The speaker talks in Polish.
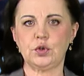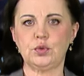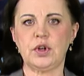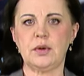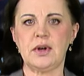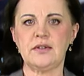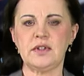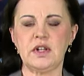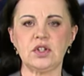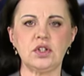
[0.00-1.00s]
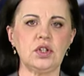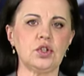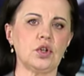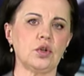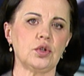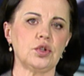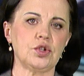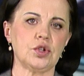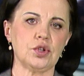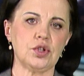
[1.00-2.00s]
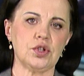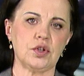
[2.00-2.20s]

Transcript: które ma wyjaśnić okoliczności